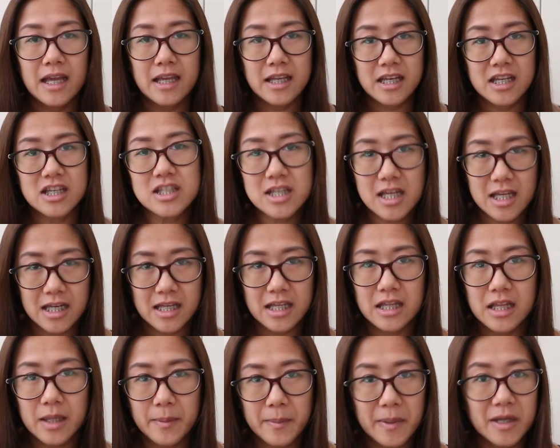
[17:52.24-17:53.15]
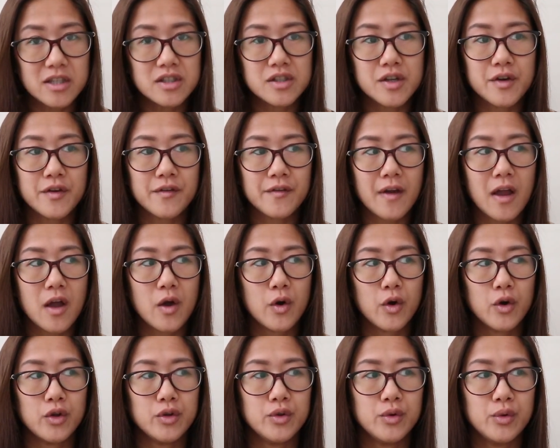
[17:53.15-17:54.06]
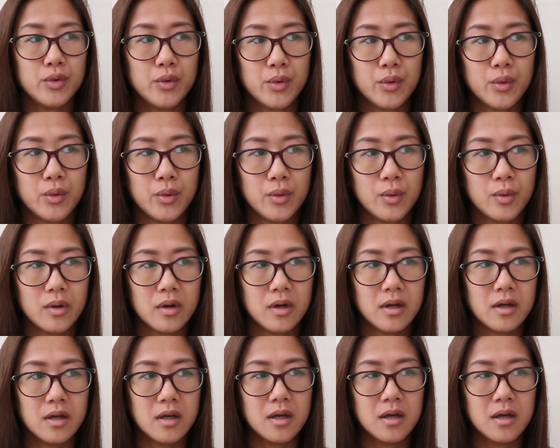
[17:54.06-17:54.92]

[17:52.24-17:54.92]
Initially, nagpa-reserve ako nung